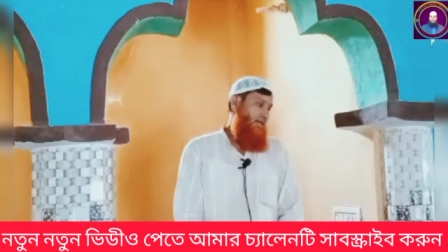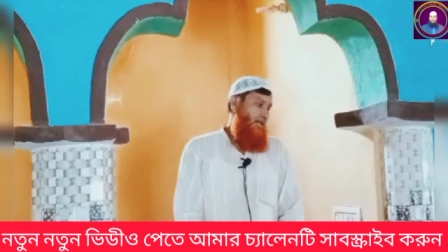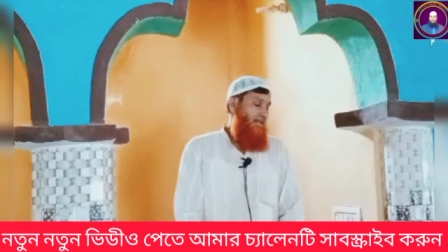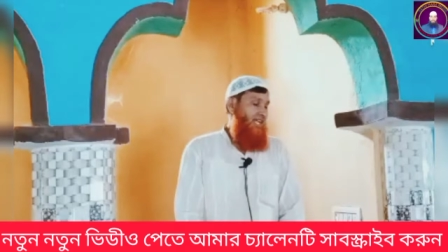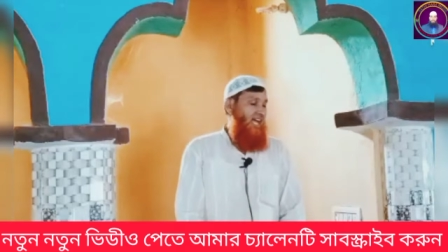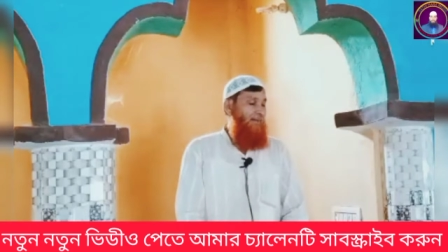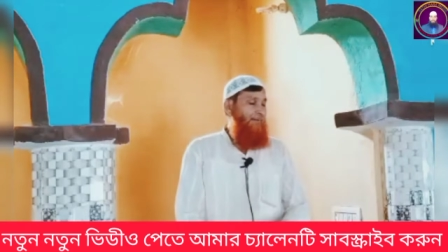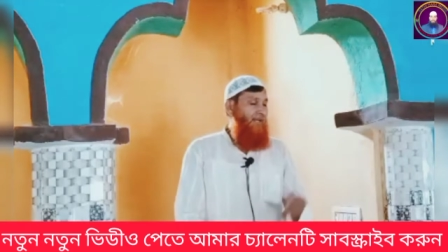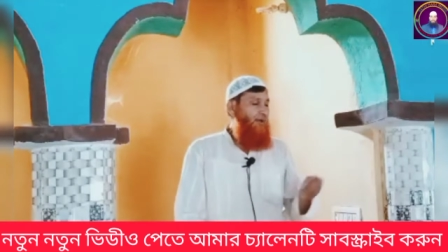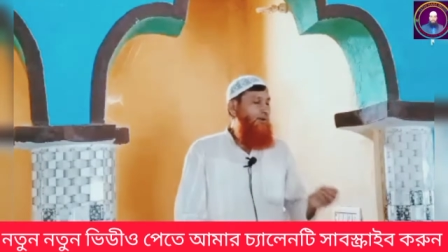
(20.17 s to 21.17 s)
মানে
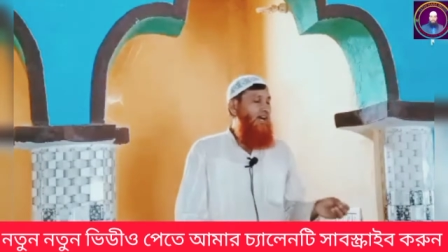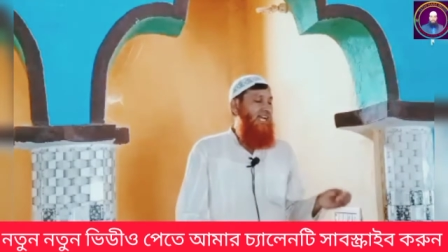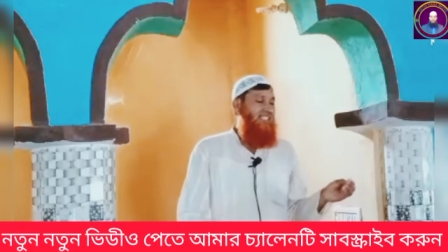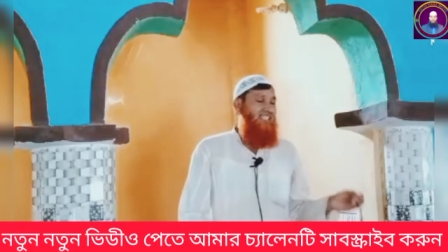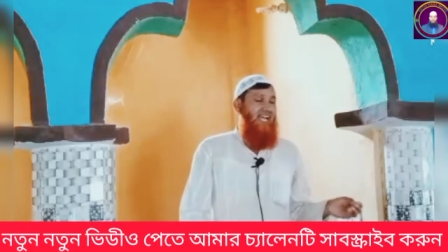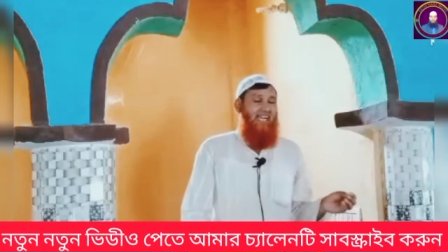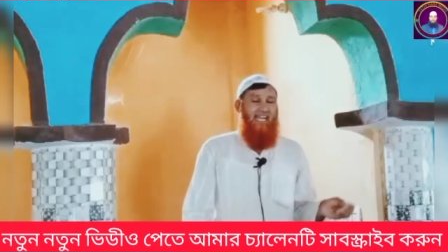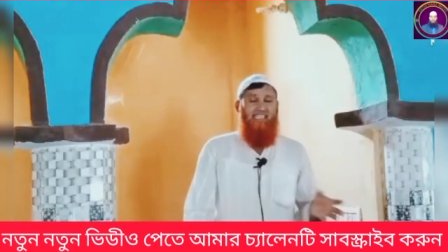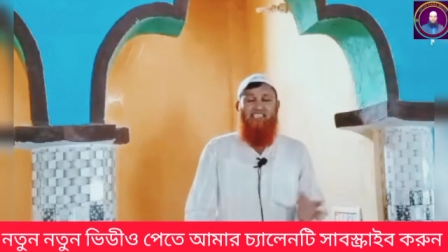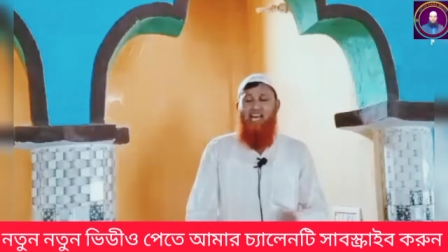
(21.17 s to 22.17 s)
আপনি হওয়া
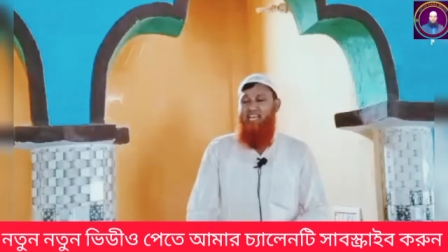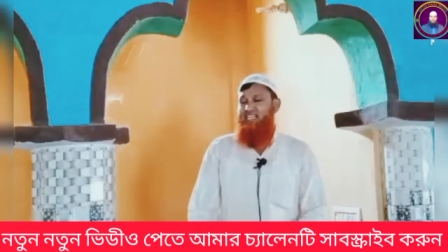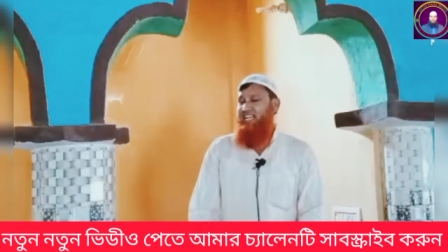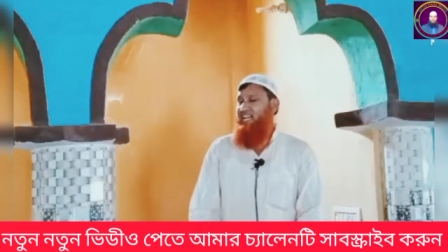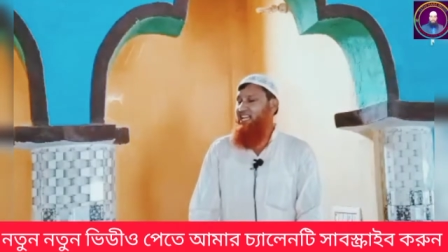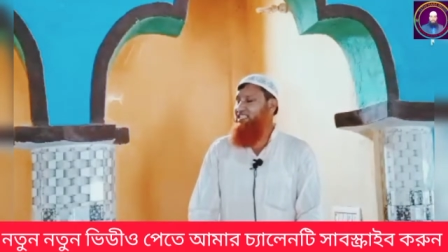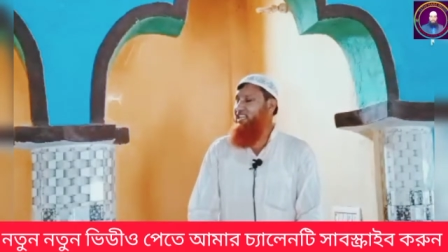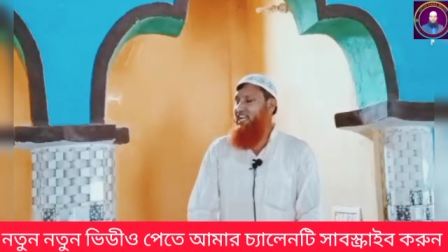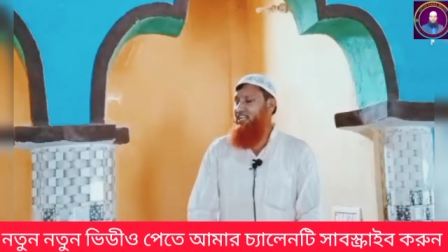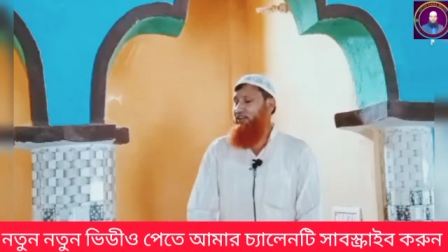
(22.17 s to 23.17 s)
জাকা দান খায়রা
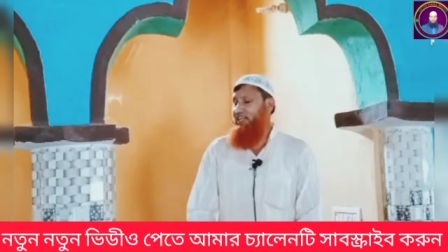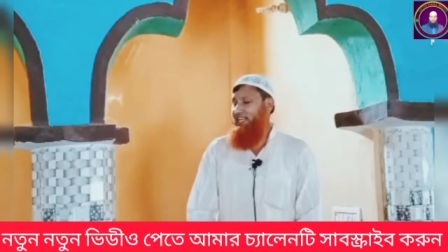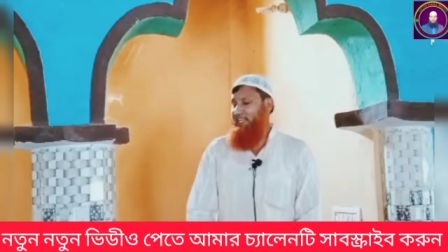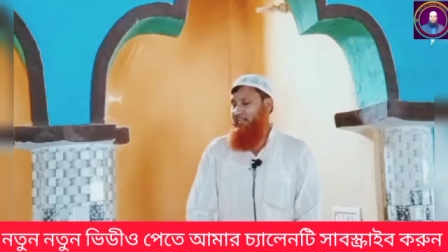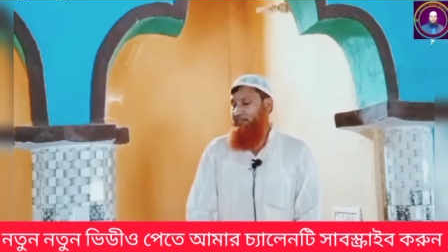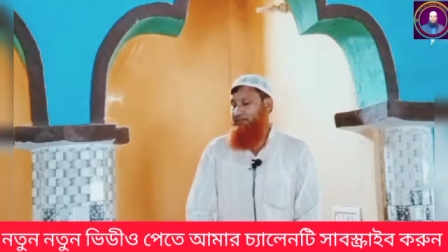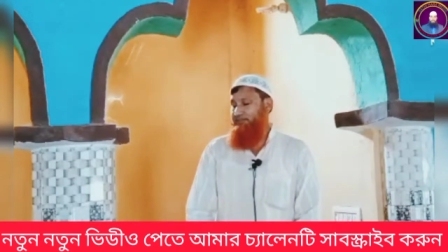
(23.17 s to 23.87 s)
যাই করেন না কেন